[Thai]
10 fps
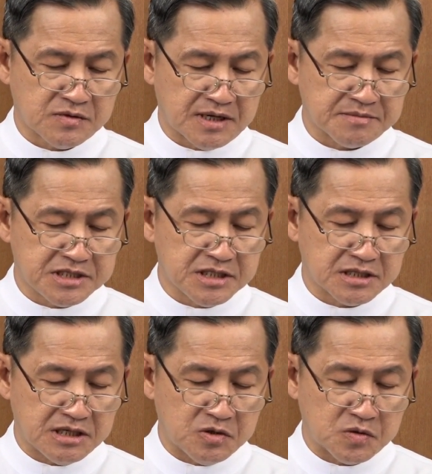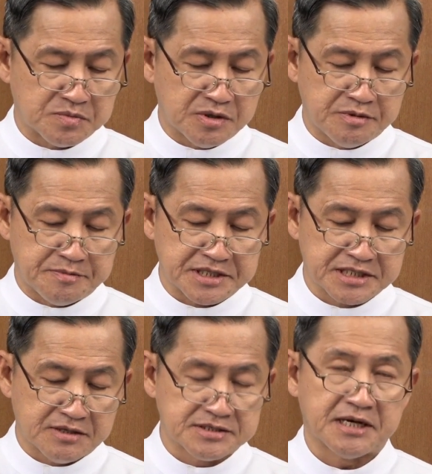ความเชื่อในองค์พระผู้เป็น
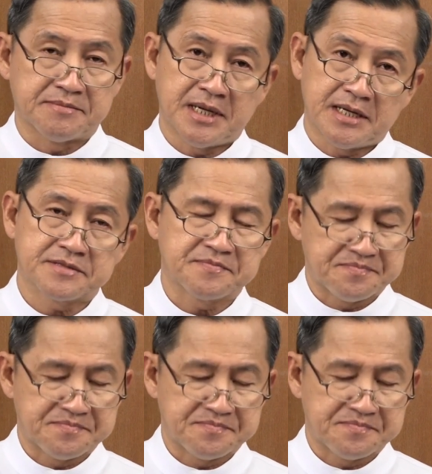เจ้าอย่างมาก